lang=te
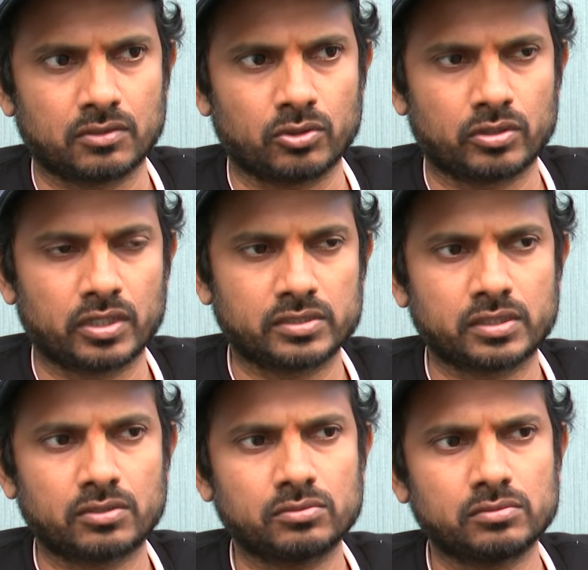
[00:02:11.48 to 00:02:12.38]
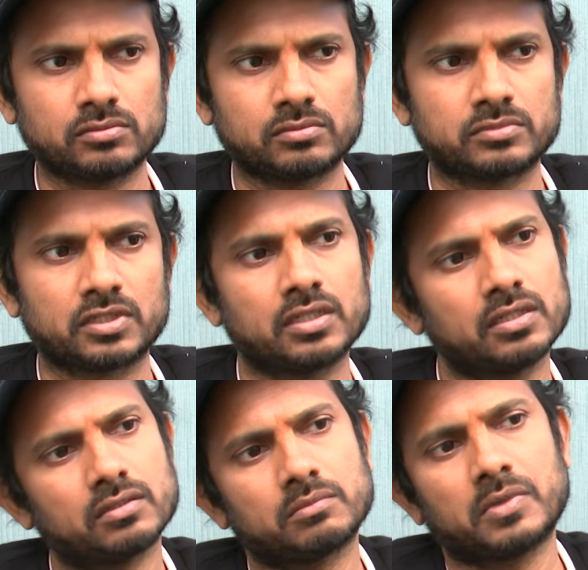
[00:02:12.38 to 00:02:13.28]
కొట్టేశారు దాన్ని
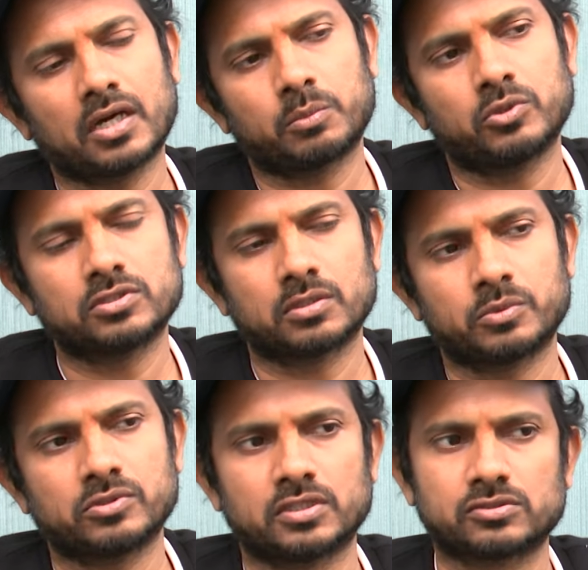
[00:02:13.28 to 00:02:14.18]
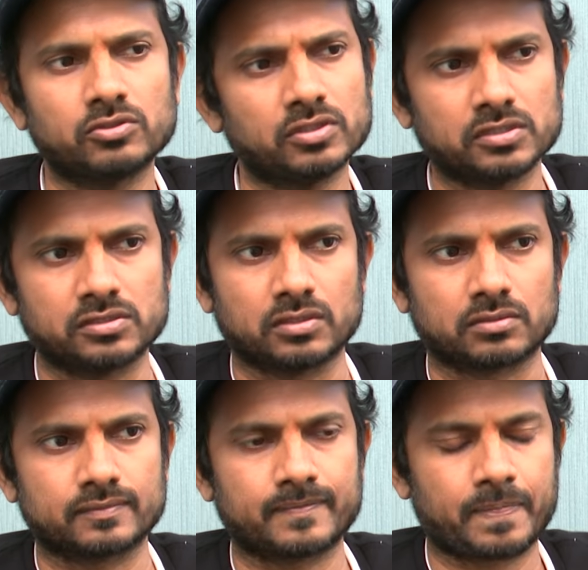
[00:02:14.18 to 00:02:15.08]
మార్పులు చేర్పులు చేసుకొని
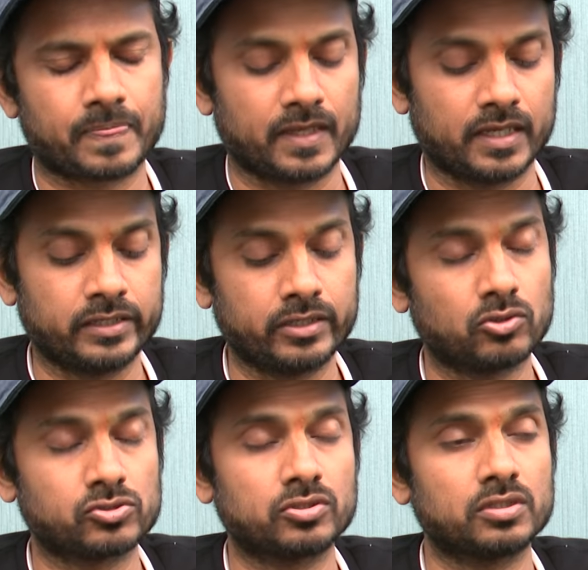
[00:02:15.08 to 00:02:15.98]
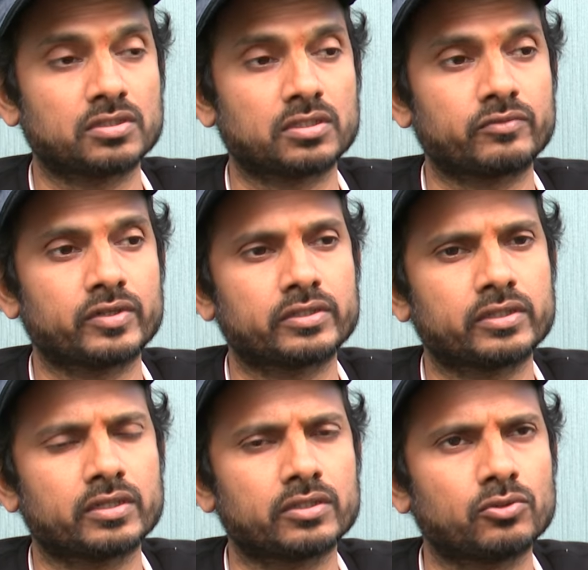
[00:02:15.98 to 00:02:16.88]
తీసినారు ఇన్ని రోజుల తర్వాత
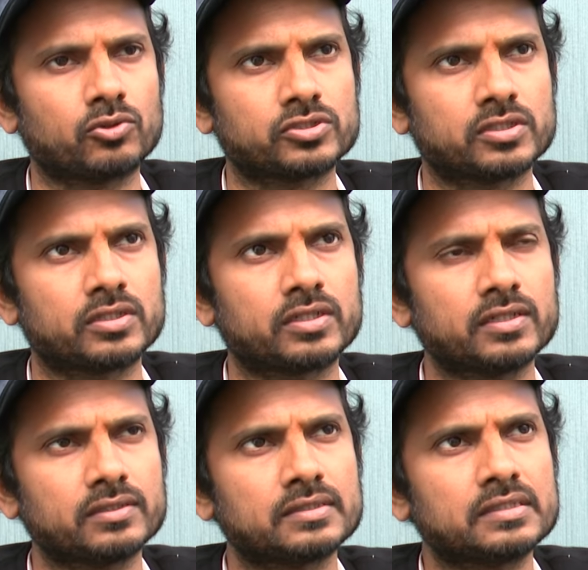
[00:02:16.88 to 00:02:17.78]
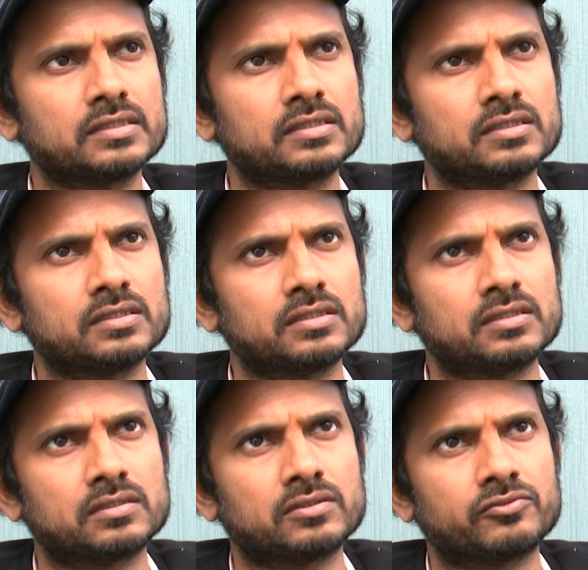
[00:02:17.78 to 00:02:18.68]
ఎందుకు వచ్చానంటే
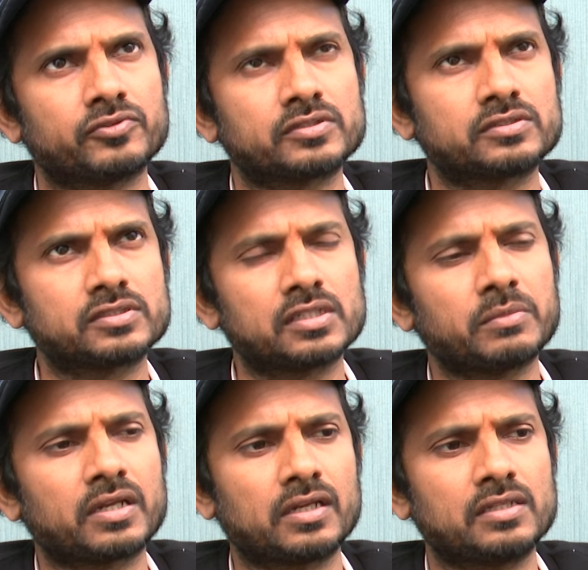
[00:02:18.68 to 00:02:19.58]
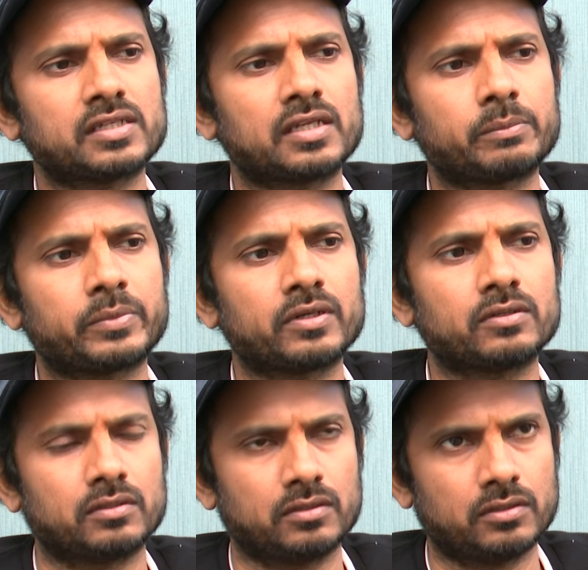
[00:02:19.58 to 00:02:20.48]
ఫస్ట్ సినిమా రిలీజ్ అయినప్పటి
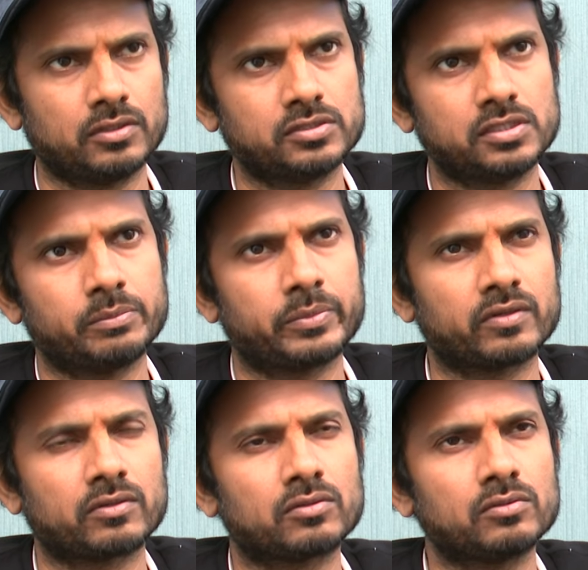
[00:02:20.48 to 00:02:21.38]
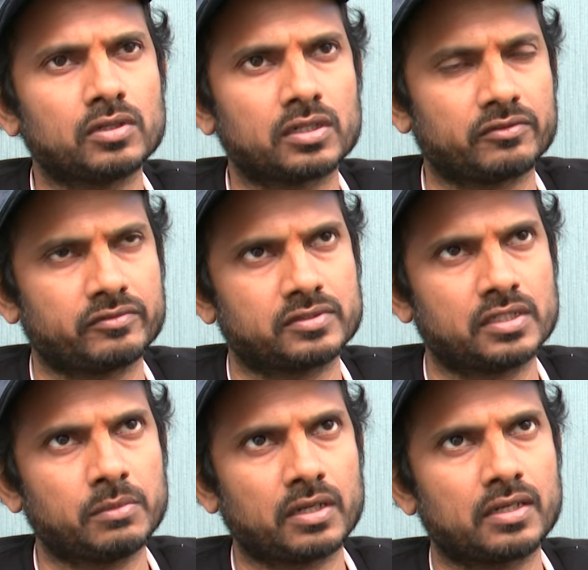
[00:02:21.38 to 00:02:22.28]
నుంచి ఇప్పటి వరకు అంటే
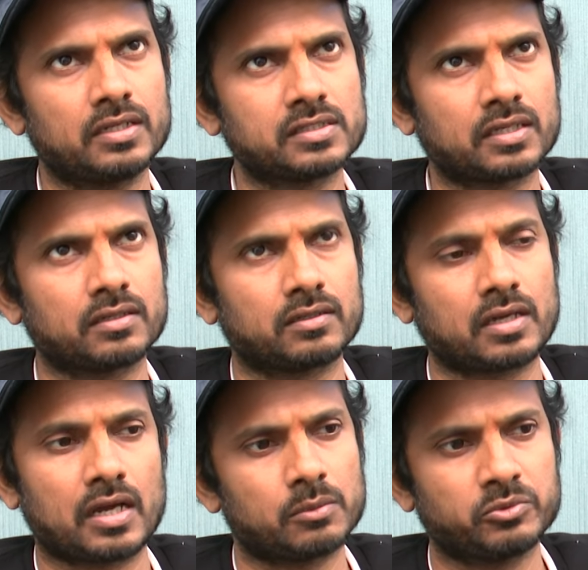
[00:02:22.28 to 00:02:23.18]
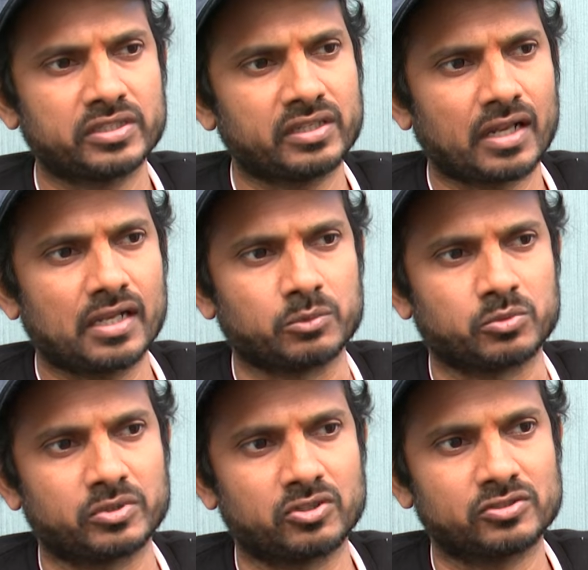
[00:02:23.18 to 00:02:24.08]
సినిమా రిలీజ్ కాకముందైతే రాలేము
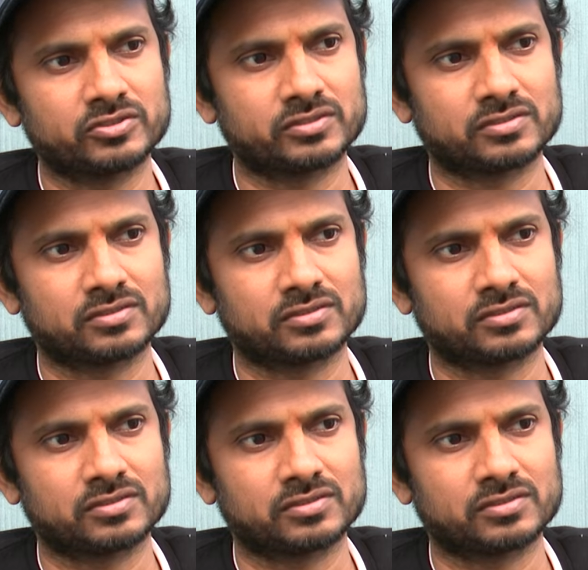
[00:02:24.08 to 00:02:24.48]
బికాజ్